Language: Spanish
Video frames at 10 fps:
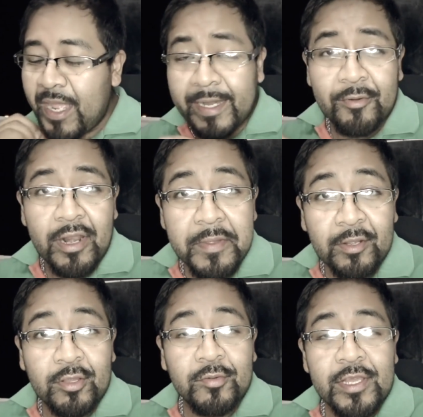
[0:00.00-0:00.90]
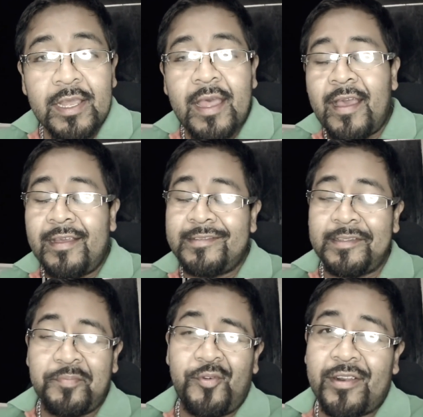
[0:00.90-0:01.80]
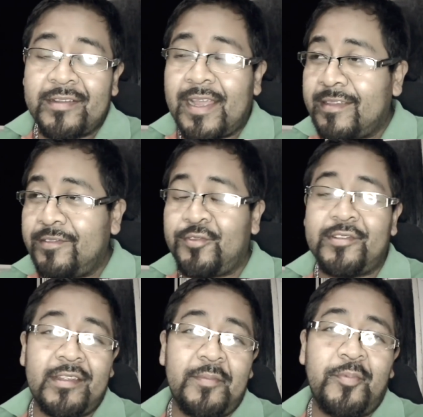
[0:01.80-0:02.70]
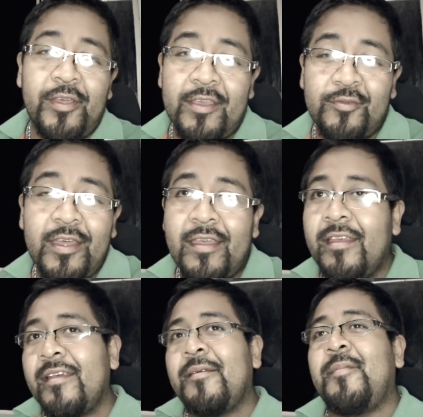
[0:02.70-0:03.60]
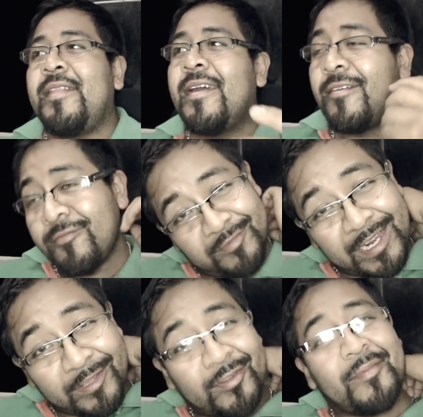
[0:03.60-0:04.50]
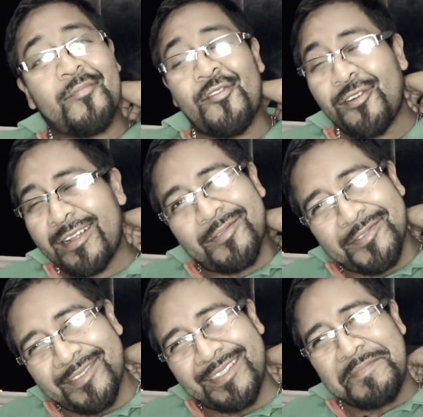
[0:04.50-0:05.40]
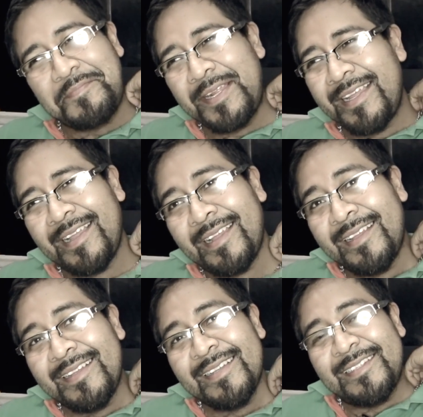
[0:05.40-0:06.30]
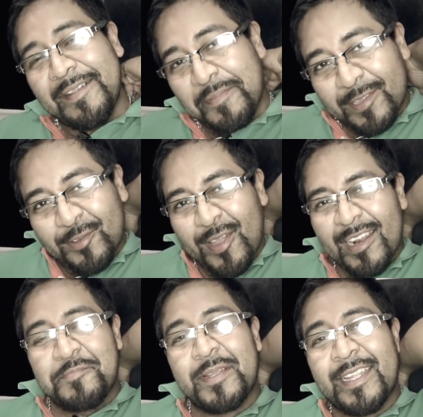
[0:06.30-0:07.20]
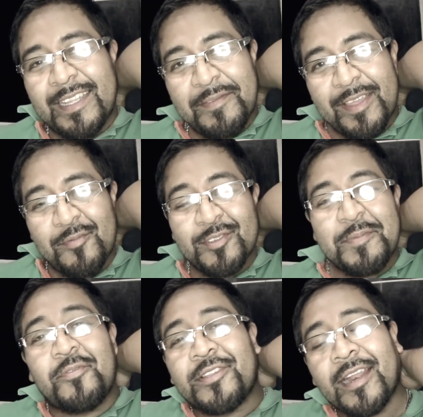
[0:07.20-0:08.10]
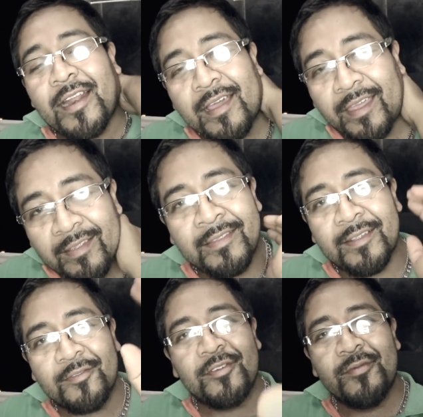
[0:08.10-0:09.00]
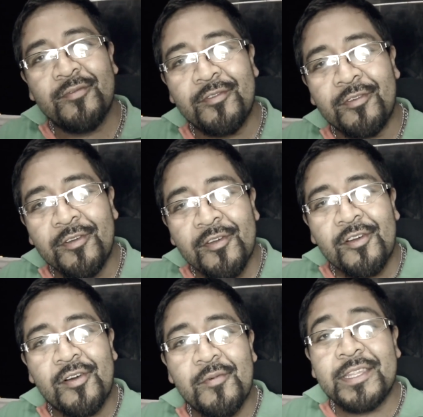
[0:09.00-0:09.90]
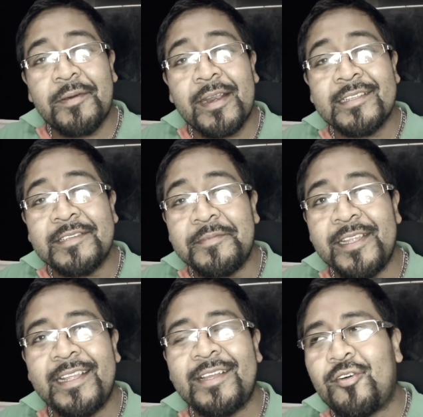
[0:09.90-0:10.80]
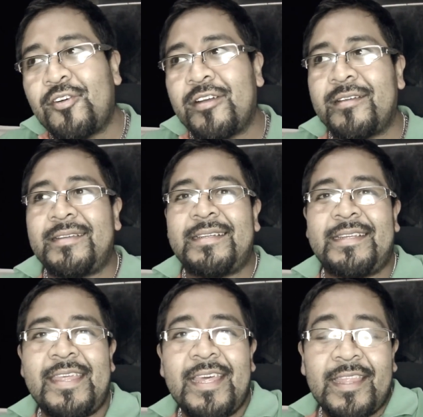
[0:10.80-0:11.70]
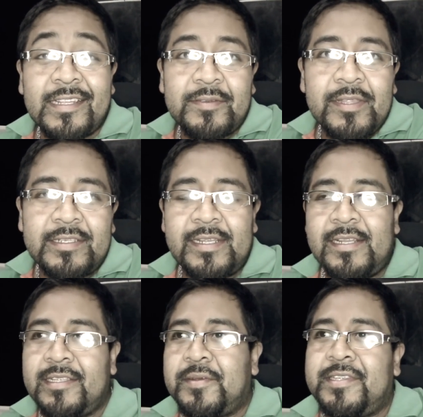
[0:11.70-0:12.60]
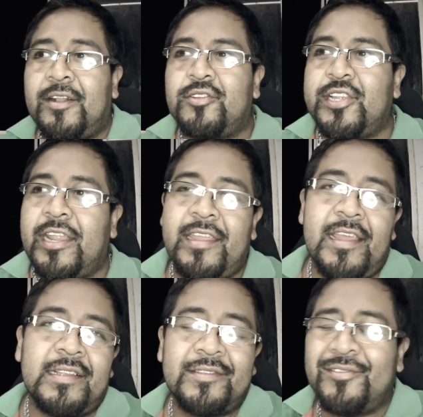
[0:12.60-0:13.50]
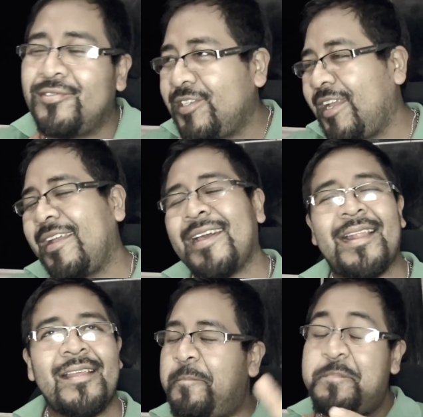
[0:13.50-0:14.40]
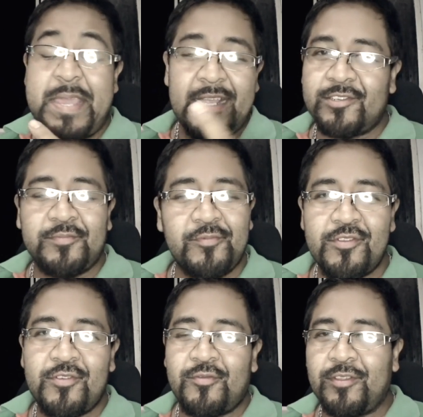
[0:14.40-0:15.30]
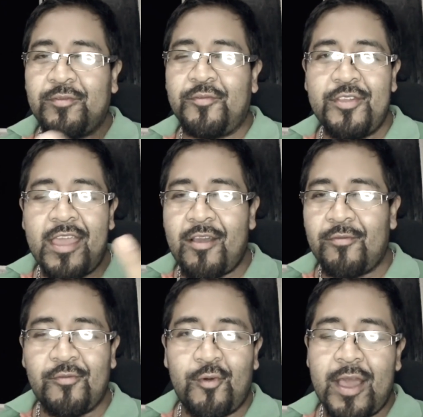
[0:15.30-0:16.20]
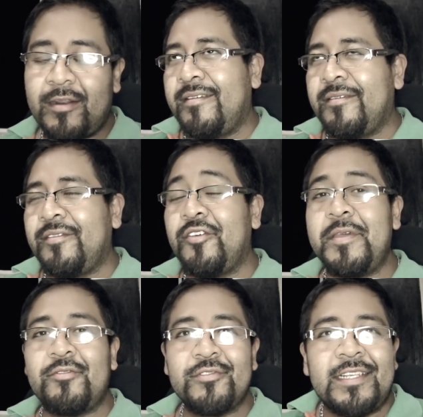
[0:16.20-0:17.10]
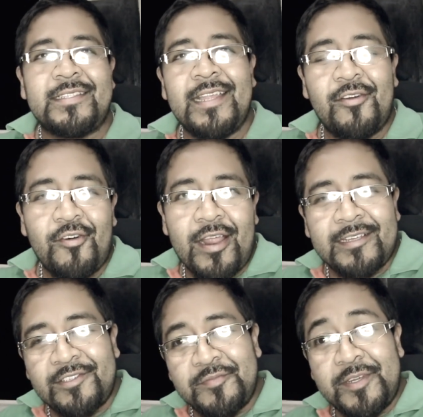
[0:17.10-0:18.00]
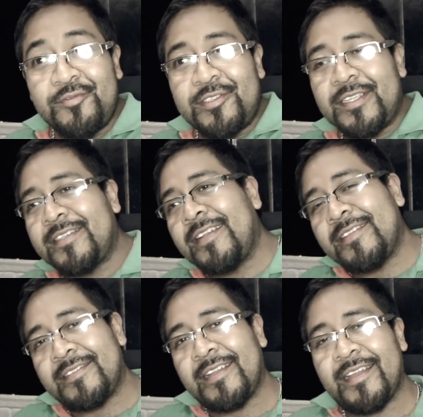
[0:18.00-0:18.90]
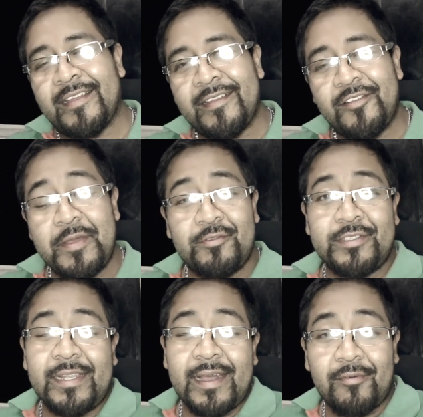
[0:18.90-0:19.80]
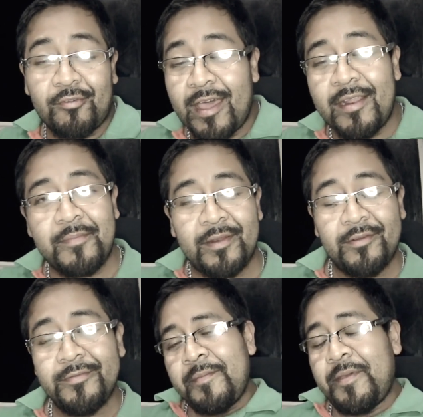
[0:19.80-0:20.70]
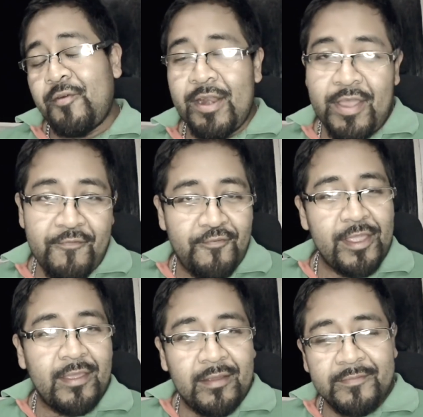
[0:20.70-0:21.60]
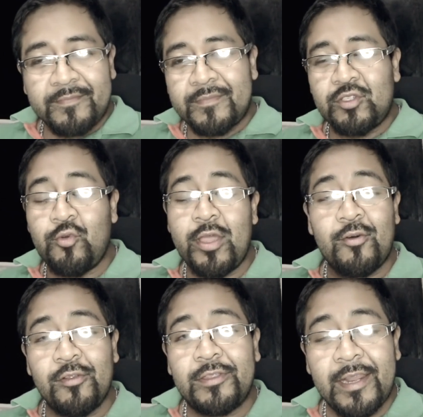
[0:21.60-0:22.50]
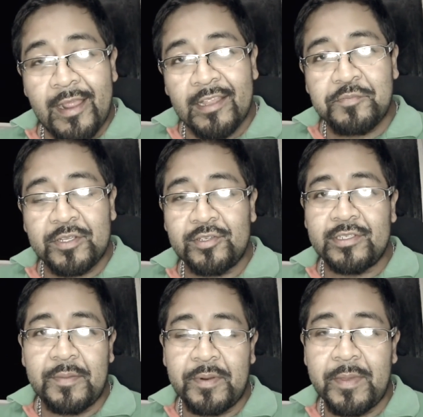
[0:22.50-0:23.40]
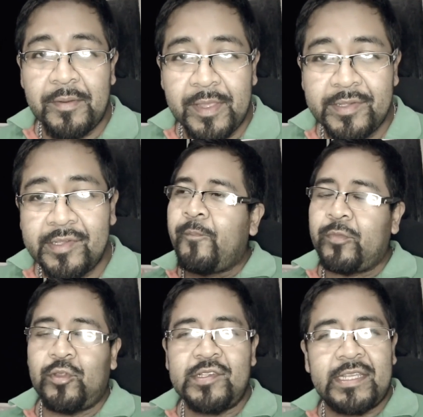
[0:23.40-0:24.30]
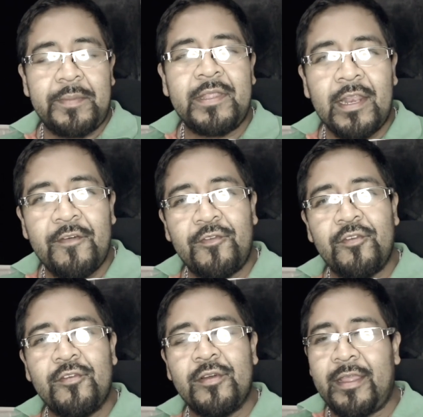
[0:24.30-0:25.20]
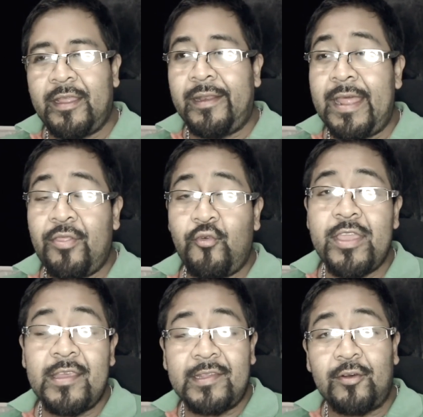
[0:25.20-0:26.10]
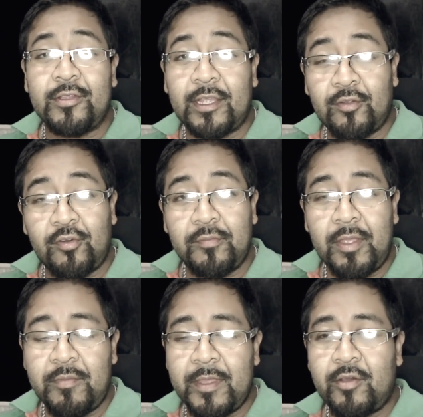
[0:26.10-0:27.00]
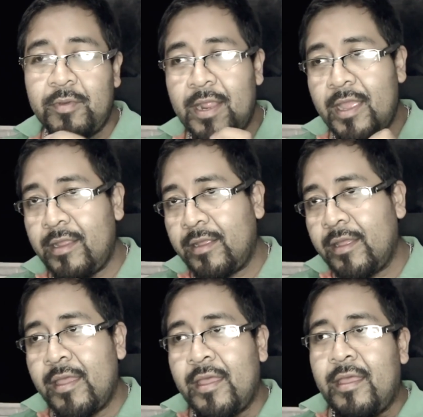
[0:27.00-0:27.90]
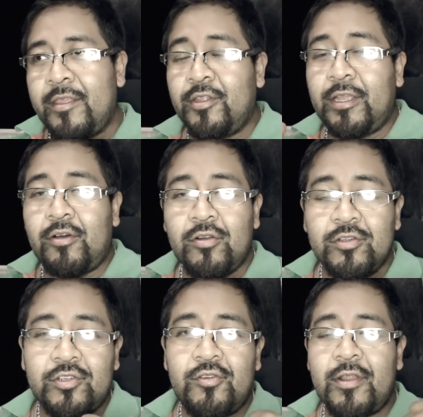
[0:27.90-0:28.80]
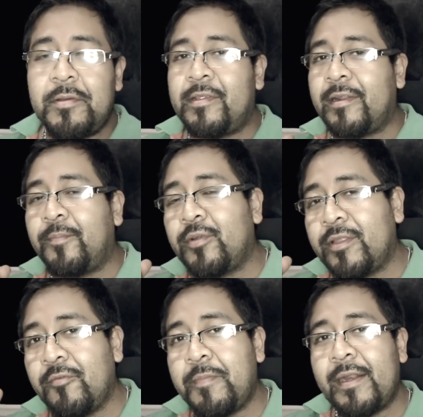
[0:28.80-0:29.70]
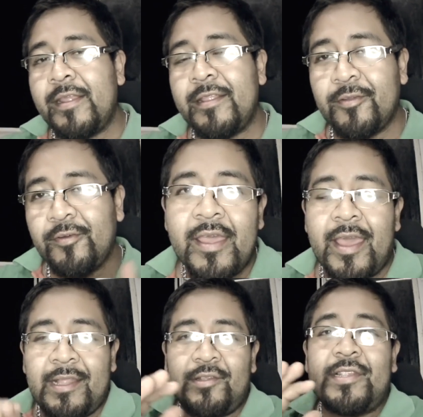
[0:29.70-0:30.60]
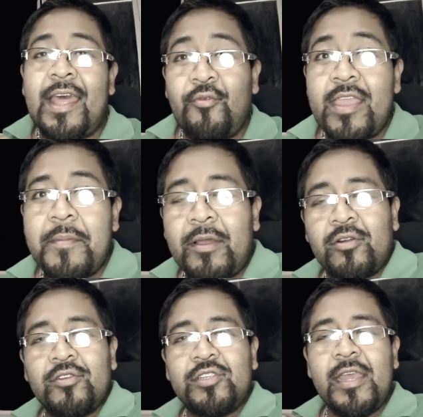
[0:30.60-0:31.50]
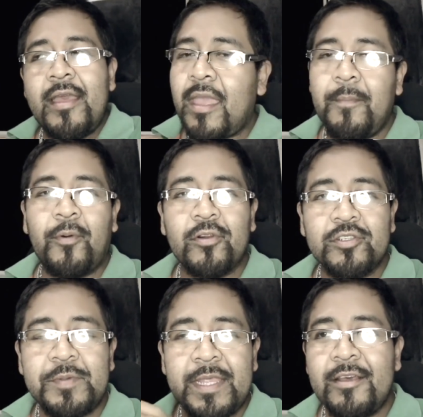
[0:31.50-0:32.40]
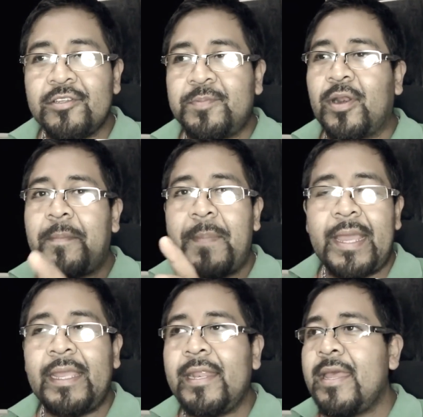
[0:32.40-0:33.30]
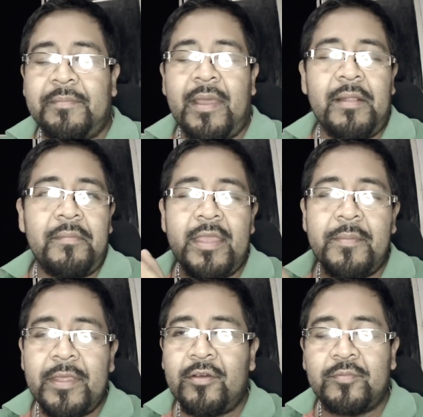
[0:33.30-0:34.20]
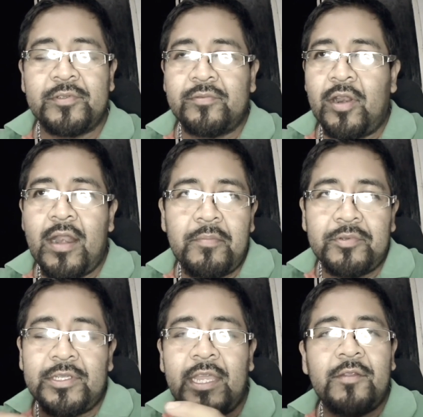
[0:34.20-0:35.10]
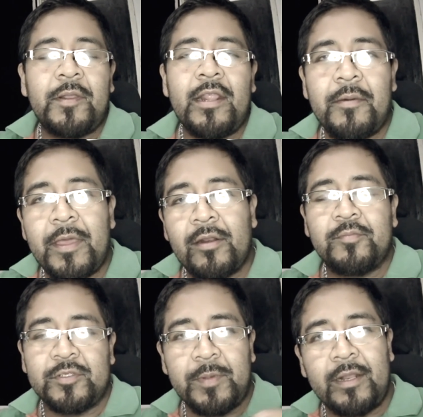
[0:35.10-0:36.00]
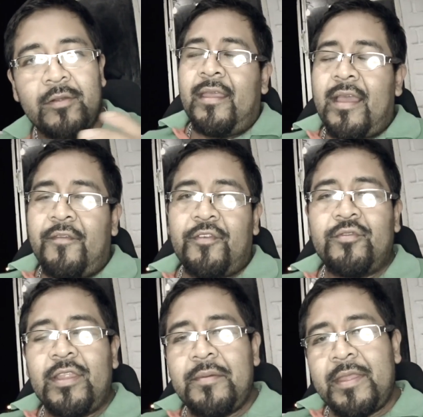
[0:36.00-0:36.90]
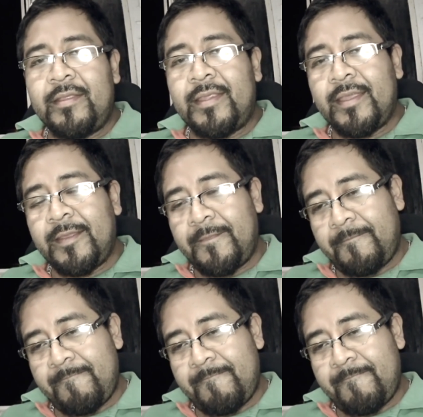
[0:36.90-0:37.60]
Regularmente cuando voy a, este tipo de rescates o este tipo de ayuda, me da un cierto temor, cabrón. Siempre, siempre estoy a la expectativa de cómo se portará la gente, ¿no? Cómo, cómo te va a recibir, qué chingaderas te voy a decir, te voy a decir groserías, no sé, cara. Pienso mucho cuando voy a un lugar. No me gusta hacer corajes, no me gusta hacer este, no me gusta encabronarme, ¿no? Pero bueno, ahí fui. No encontré a las personas la primera vez, entonces dejé mi teléfono, eh, la dueña se contactó conmigo y me dijo, mira Eric, yo te conozco, yo una vez te reporté a un perrito. Entonces la dueña me conocía por los videos, por la página. ella me dijo, pues órale, pues si quieres venir a verlo, pues ven, ¿no? Afortunadamente